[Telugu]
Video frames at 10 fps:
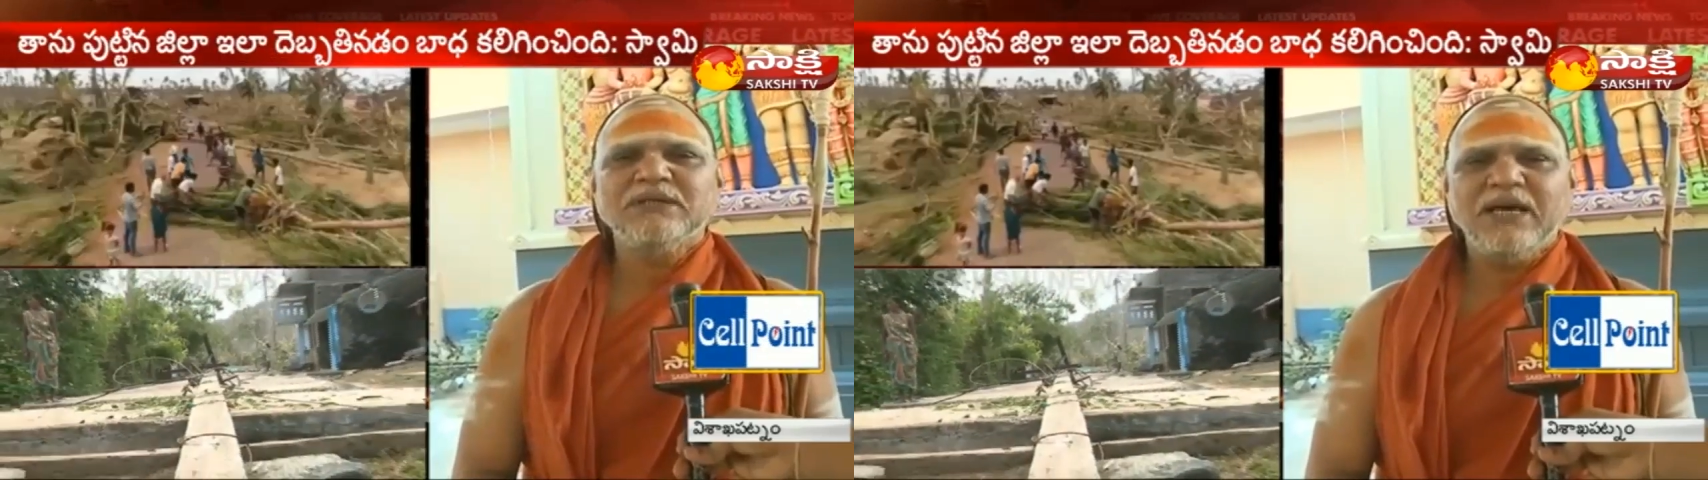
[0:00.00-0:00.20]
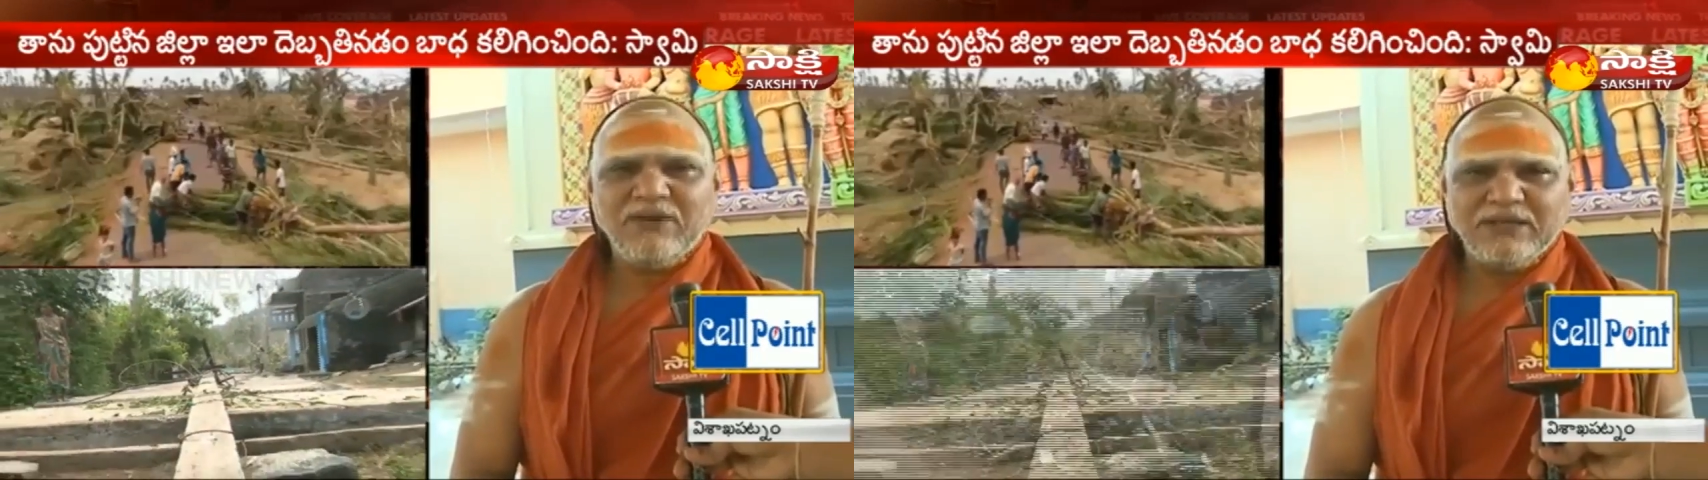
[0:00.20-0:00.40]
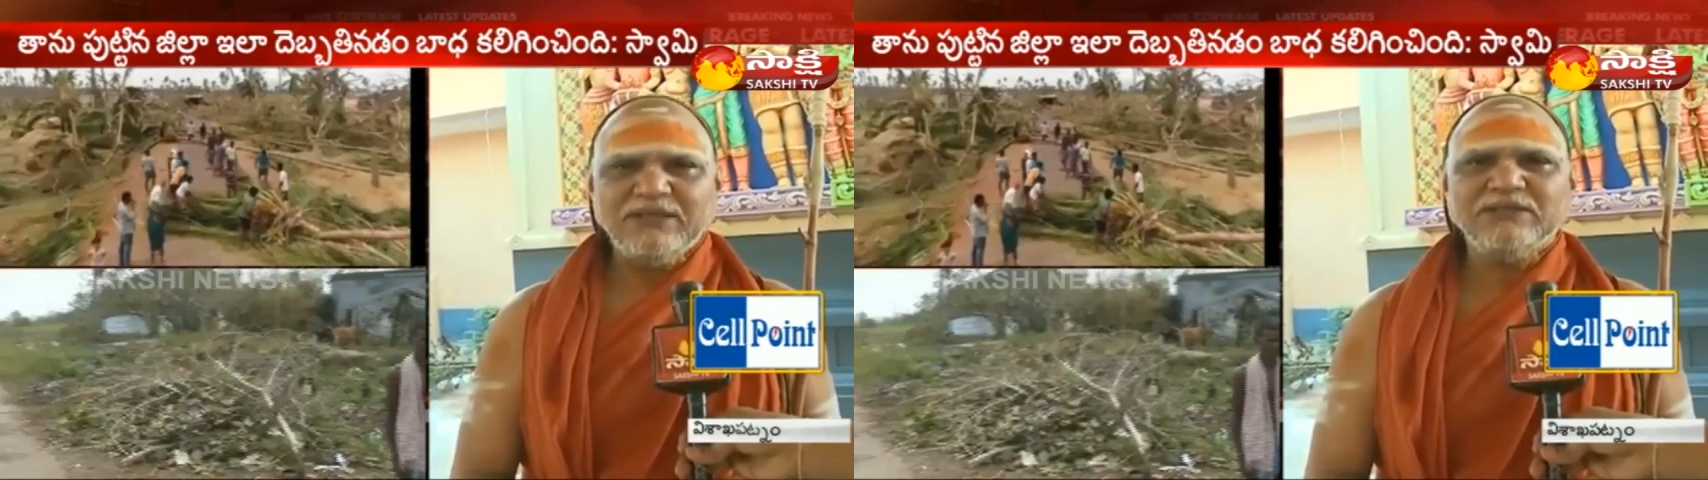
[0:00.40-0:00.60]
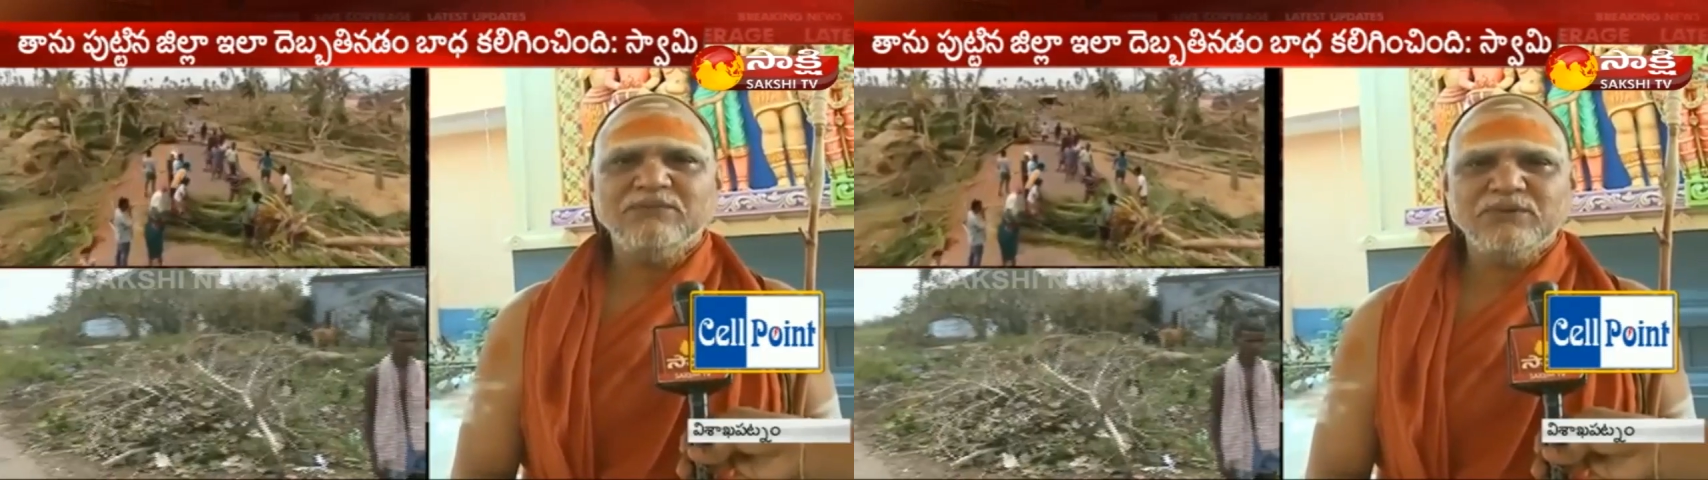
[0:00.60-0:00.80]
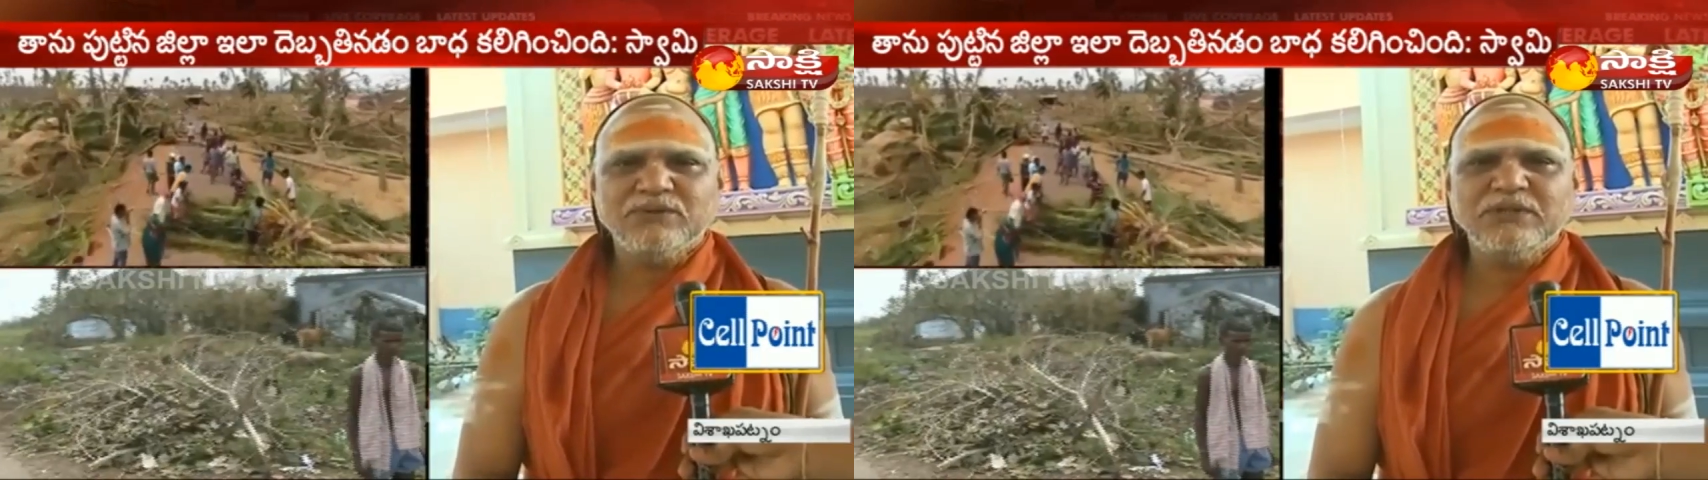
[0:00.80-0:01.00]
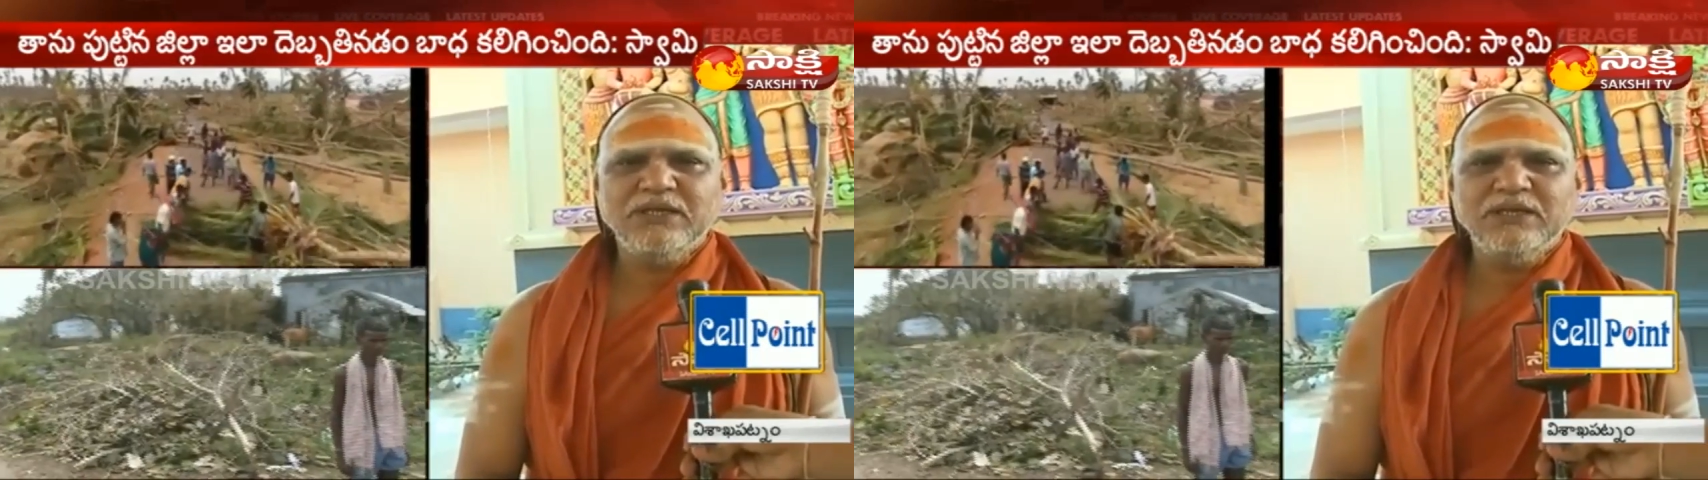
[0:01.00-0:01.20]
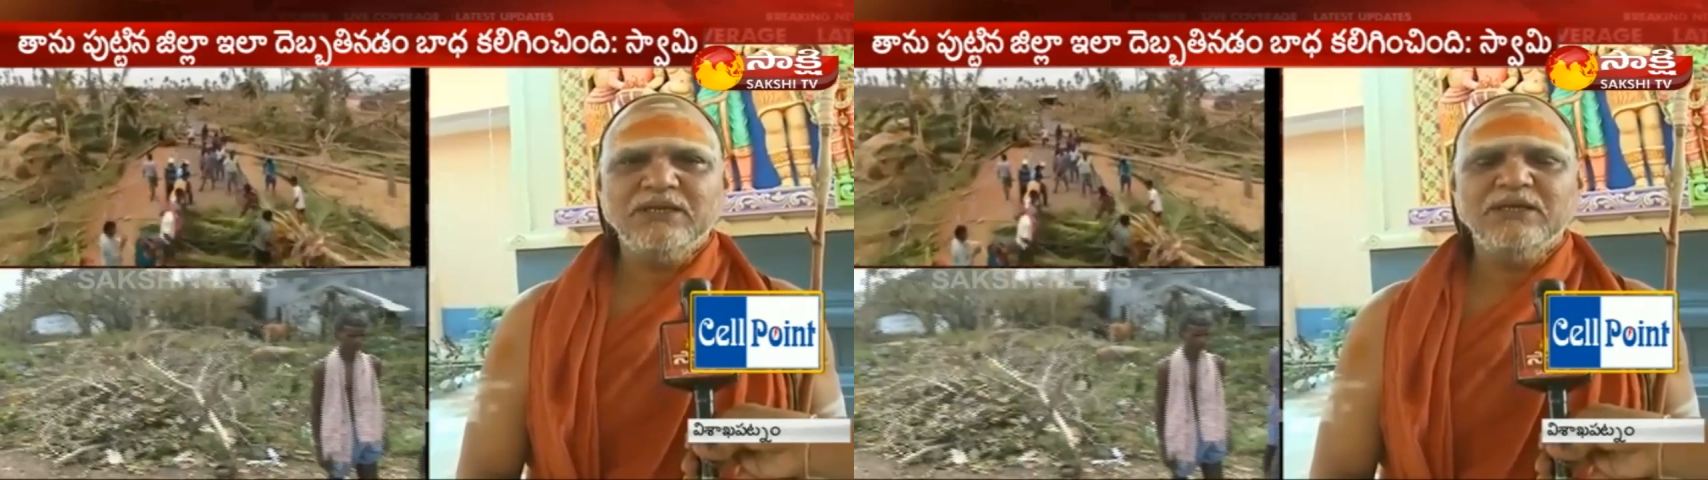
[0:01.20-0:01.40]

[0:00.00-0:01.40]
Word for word: సేవలు అందించబోతుంది